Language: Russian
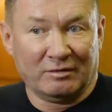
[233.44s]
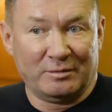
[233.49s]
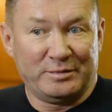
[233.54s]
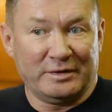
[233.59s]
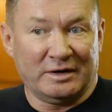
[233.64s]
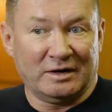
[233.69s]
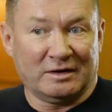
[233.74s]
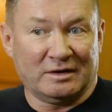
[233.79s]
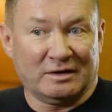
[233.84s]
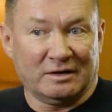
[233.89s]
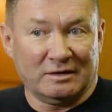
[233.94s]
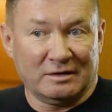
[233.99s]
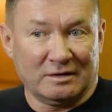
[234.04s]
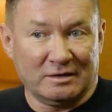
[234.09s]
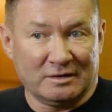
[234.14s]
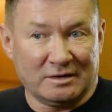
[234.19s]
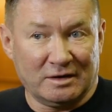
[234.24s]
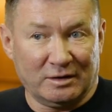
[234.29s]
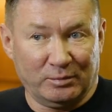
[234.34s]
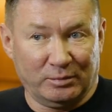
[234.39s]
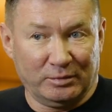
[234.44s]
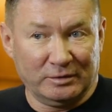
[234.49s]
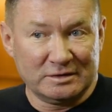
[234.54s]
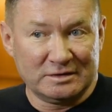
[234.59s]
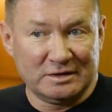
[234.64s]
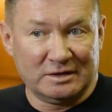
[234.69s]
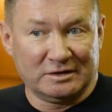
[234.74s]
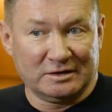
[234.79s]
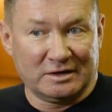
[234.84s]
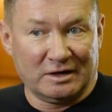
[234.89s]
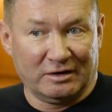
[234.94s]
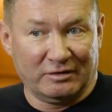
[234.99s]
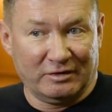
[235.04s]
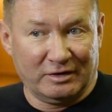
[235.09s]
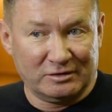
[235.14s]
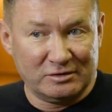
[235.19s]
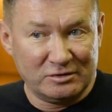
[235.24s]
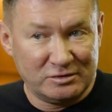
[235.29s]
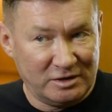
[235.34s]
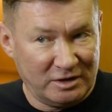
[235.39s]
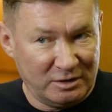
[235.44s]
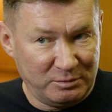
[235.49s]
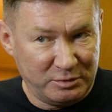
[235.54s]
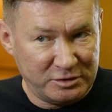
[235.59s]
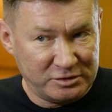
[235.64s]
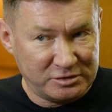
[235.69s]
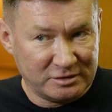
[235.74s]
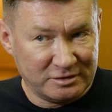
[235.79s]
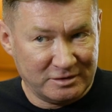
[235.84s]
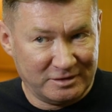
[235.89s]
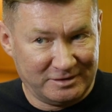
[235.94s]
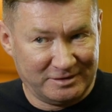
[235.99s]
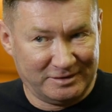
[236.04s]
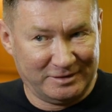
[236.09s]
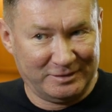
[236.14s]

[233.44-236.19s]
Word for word: Во-первых, э, как бы, знаете, как говорят, не теребите